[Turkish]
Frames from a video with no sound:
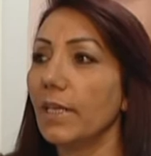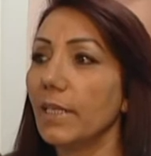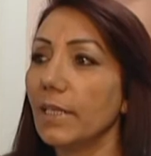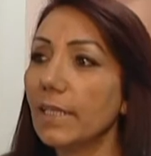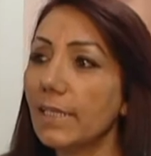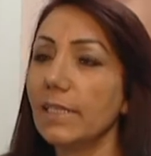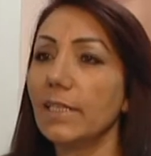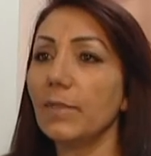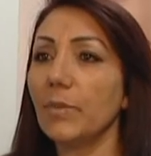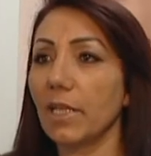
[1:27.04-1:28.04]
Ee,
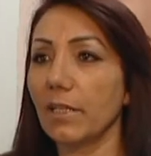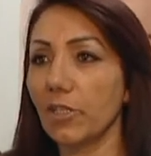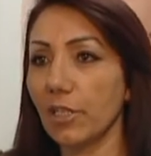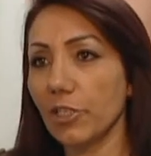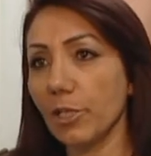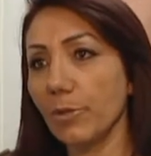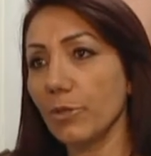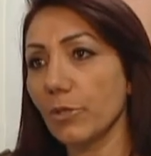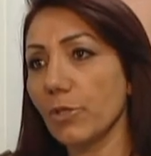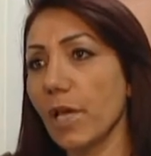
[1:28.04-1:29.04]
ikisini bir arada
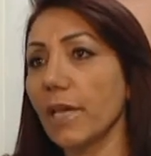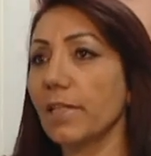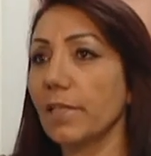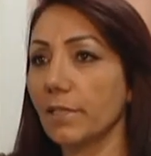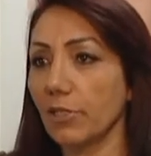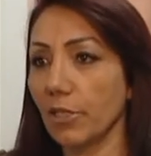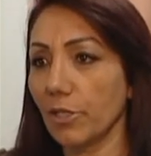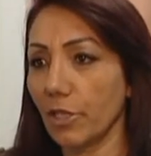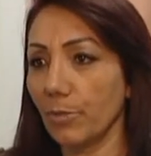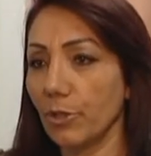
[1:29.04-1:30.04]
çalışabiliyoruz. Ayrı ayrı da
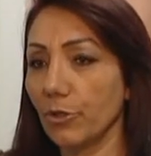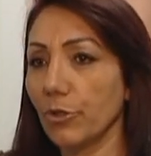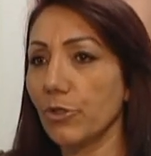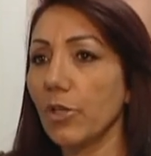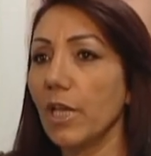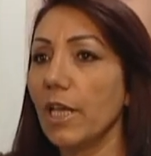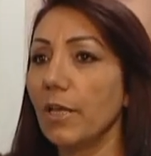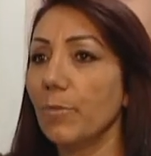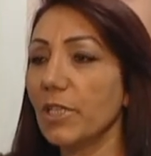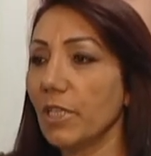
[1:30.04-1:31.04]
çalışabiliyoruz.
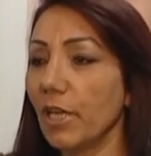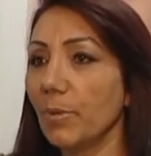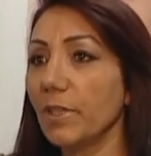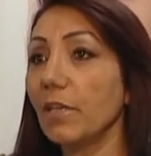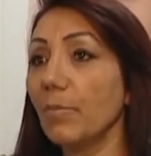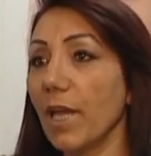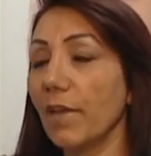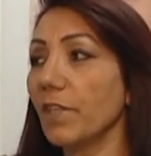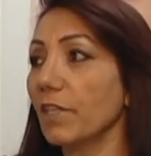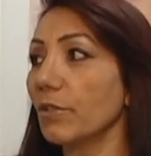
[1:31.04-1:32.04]
Magic Cabin'de
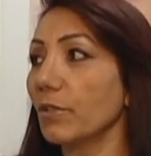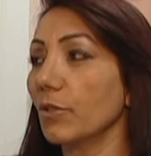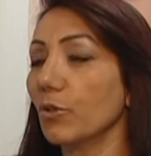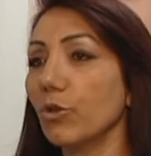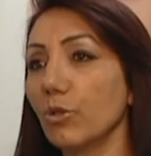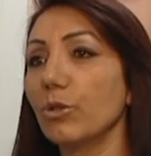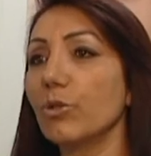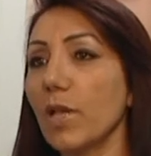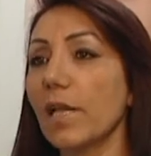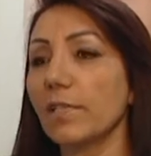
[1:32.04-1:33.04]
bayanların
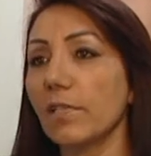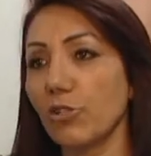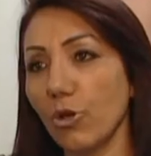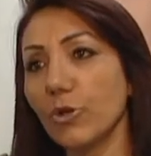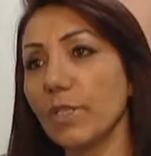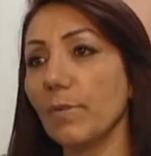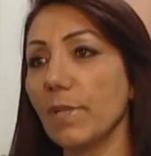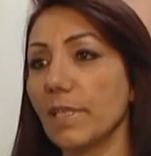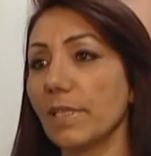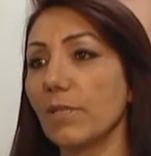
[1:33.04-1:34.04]
korkulu rüyasına son
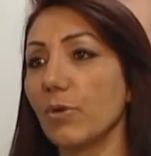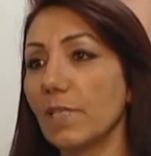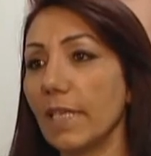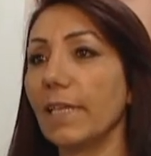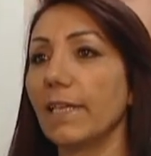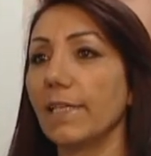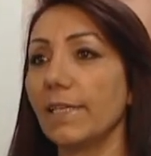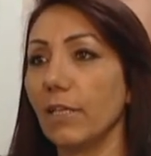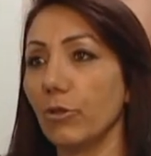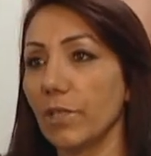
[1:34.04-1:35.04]
diyebiliriz. Özellikle
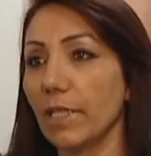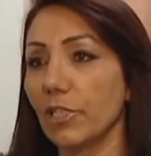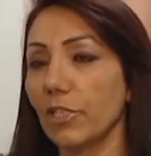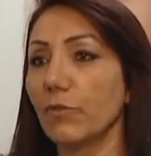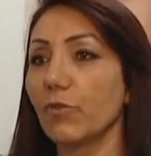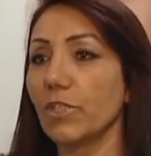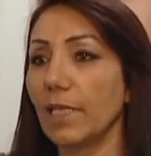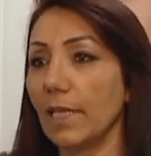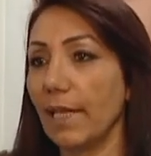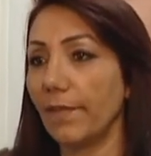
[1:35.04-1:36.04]
selülitler için, vücut
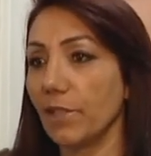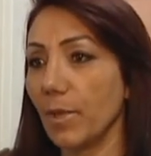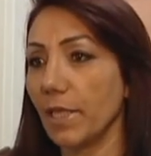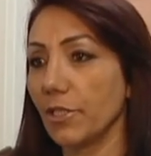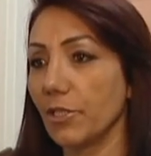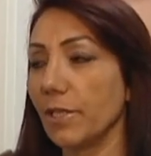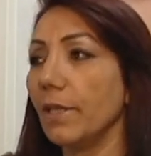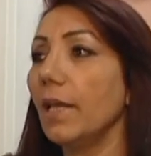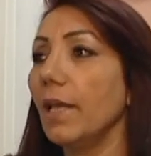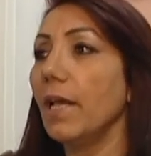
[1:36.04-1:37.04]
şekillendirmeler için.
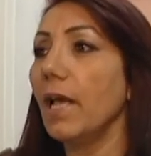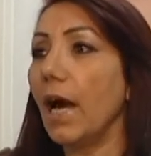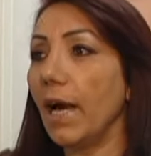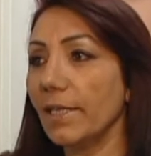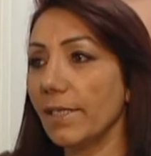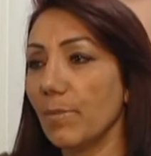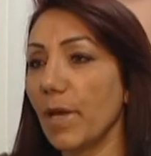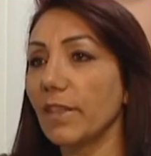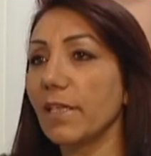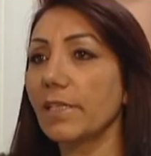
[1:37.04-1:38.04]
Aynı
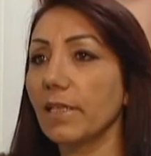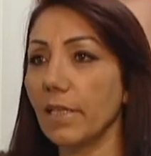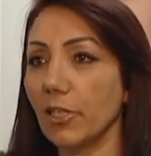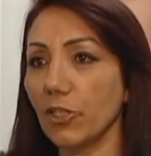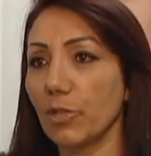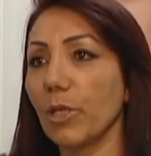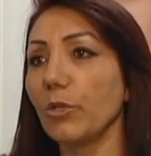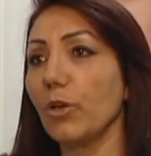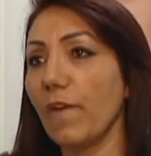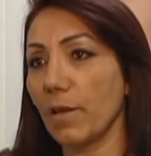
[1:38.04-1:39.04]
zamanda sıklaştırma,
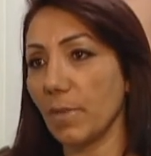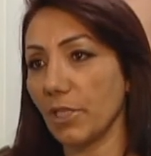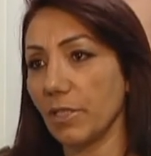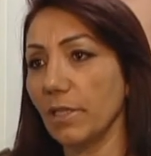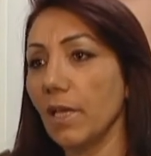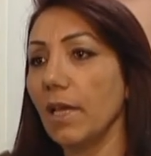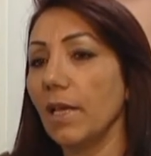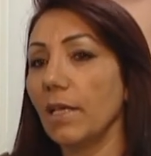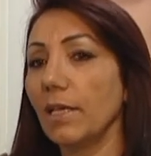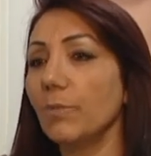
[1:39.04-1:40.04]
kilo vermek için
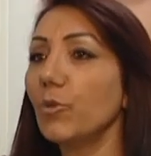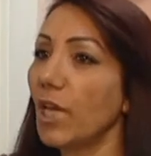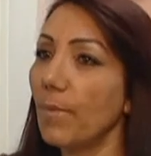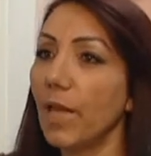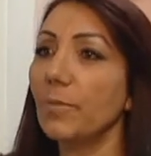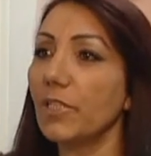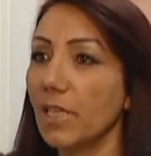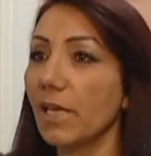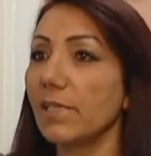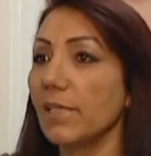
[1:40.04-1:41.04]
e, mükemmel bir
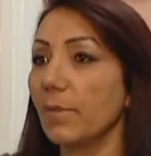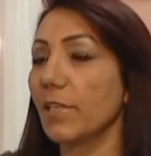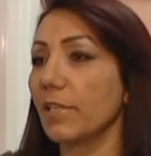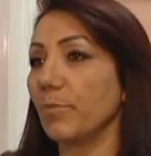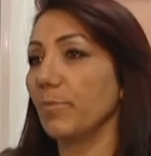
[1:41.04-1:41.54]
cihaz diyebilirim.